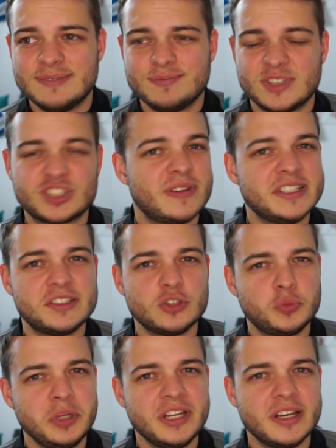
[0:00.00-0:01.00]
das schwächste
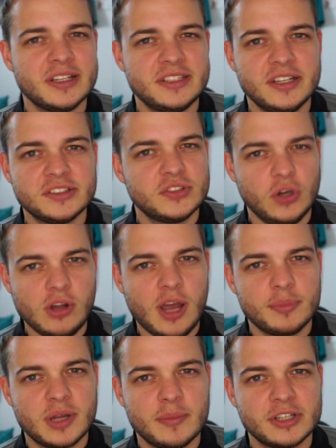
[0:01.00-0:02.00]
Spiel der, der Saison
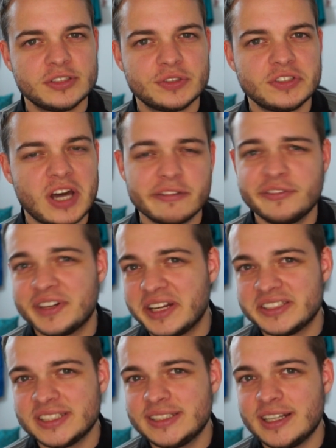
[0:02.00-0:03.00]
gehabt, kann man das so sagen?
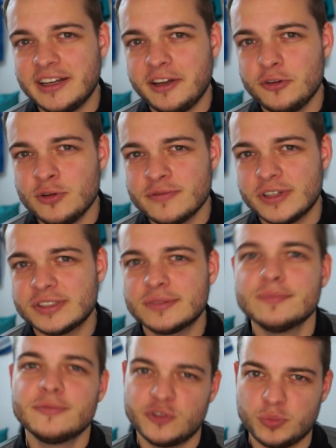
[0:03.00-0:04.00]
Vergesse ich da gerade
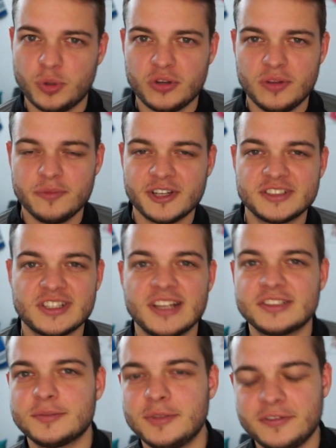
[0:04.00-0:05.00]
irgendwas? footballteam fans
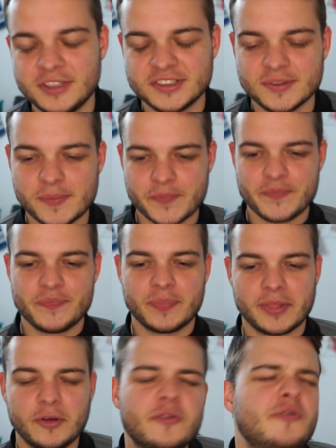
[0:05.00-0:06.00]
lasst mich wissen.
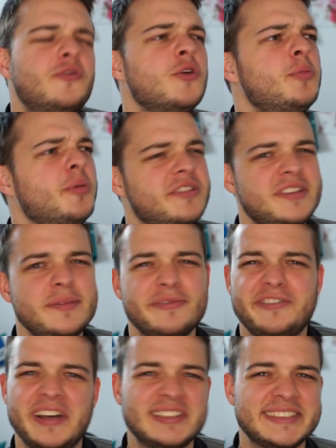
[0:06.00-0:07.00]
Gott,
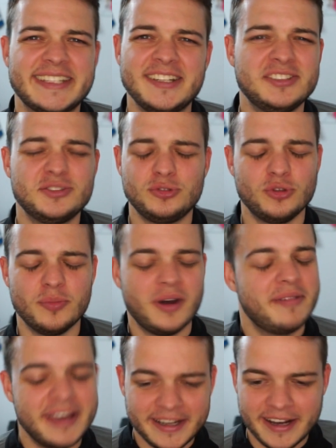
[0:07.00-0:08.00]
Football-Team-Fans klingt so dumm,
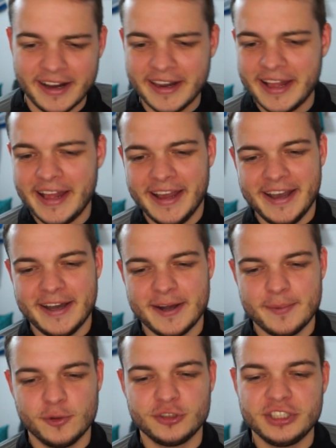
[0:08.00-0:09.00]
aber egal.
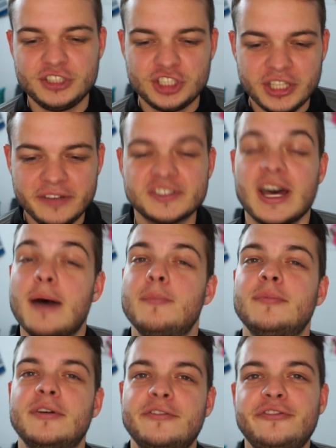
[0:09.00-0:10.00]
Ähm, und die Chiefs
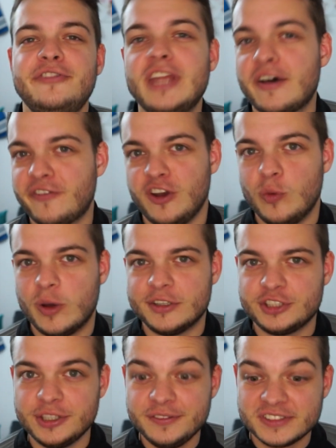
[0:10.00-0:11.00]
haben wieder verloren.
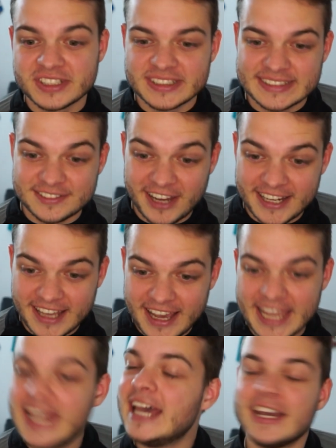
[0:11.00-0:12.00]
Chiefs sind
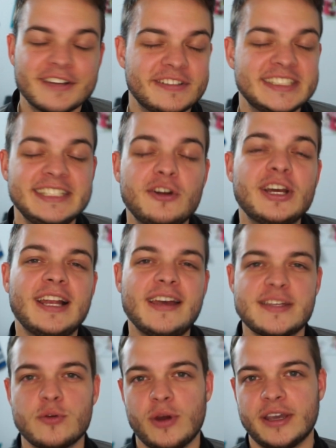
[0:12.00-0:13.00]
2-3, quasi genau der
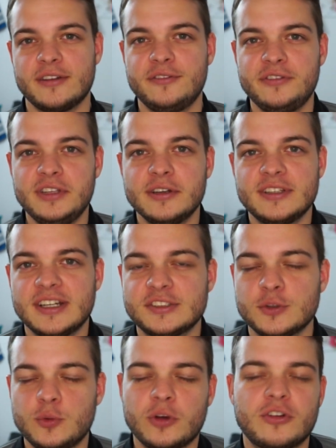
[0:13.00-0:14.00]
gleiche Record wie
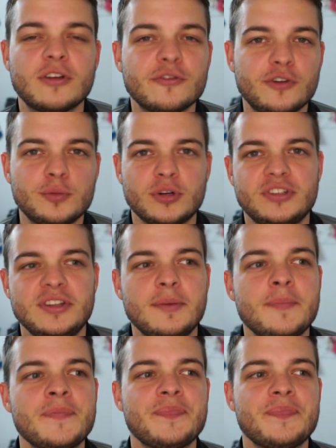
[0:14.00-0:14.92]
das Washington Football-Team.